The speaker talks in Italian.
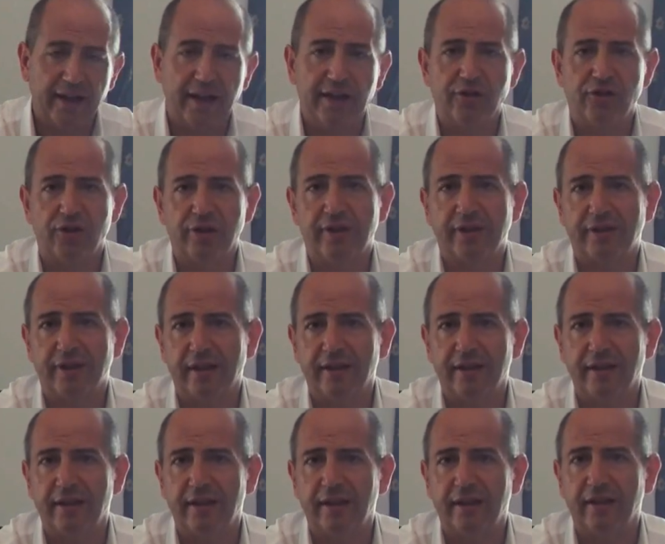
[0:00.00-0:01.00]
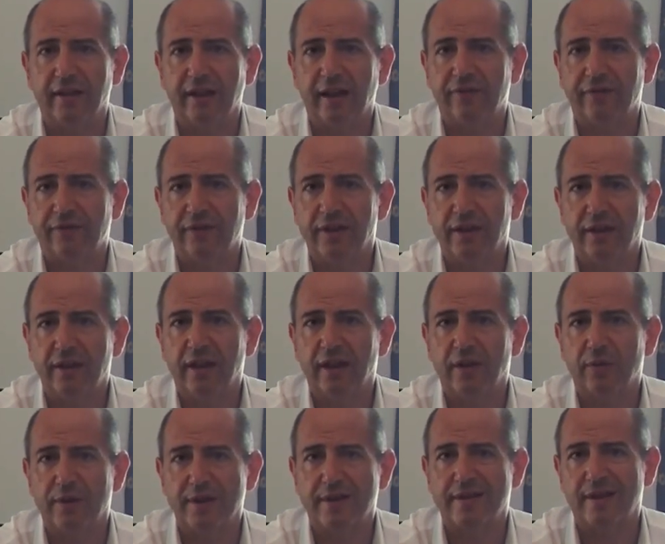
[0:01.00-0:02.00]
ai cittadini
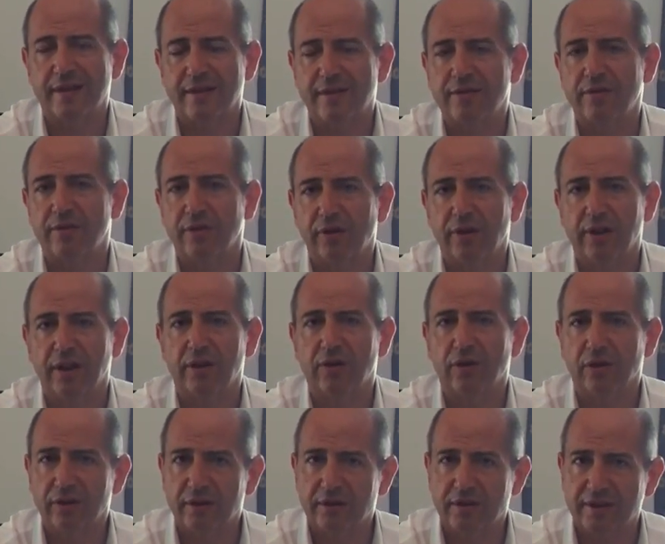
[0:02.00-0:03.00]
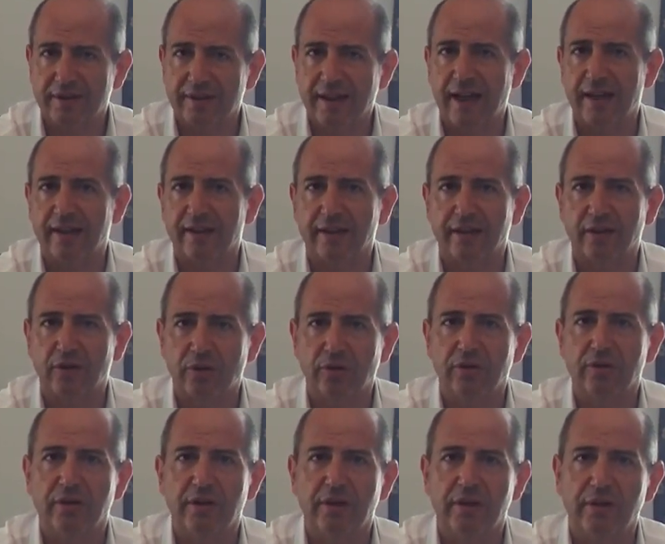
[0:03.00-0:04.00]
affinché questa azione costante e
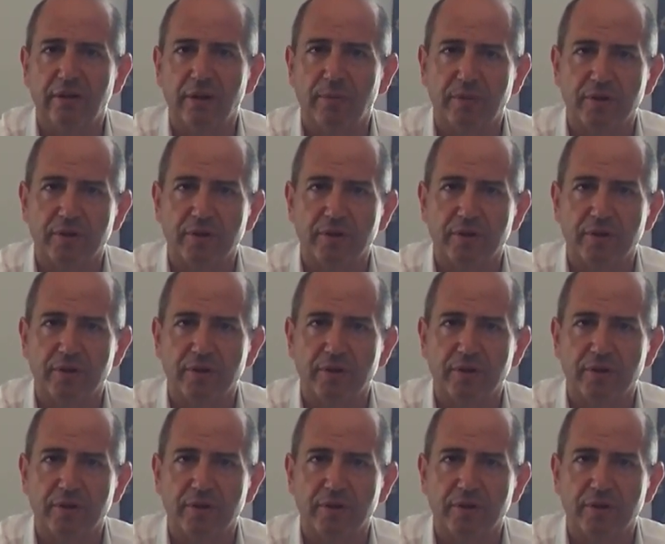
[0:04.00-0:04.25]
continua